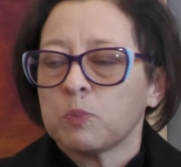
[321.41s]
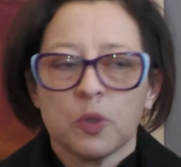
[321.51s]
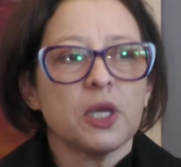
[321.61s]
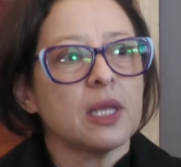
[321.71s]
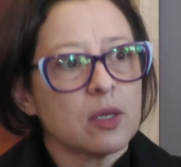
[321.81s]

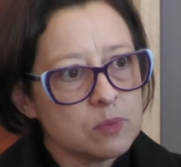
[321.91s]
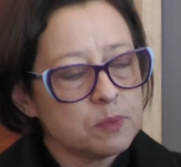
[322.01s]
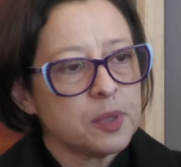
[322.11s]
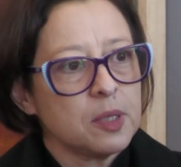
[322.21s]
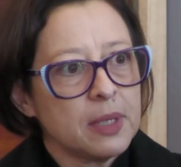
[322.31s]
puede dar un
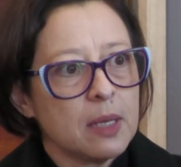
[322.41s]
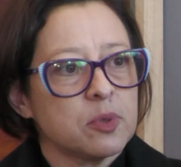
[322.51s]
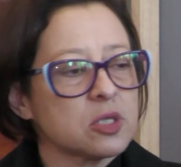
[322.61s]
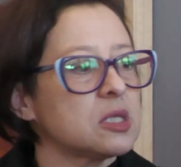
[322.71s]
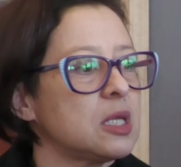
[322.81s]
primer
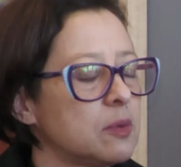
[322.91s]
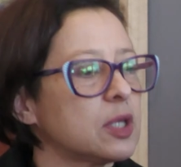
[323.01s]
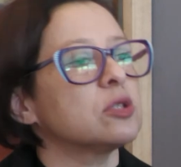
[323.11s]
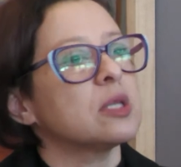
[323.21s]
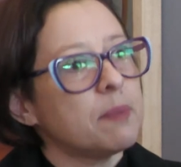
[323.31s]
apoyo, decirle,
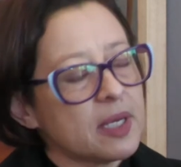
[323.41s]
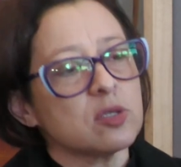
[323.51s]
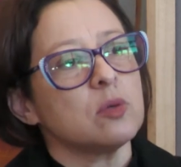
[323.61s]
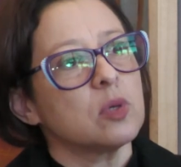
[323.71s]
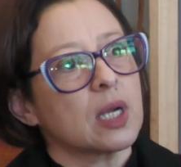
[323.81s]
bueno, te
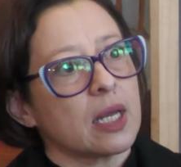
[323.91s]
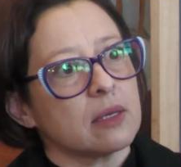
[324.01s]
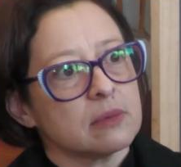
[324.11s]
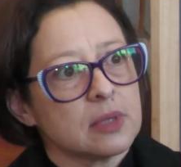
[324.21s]
paso a buscar,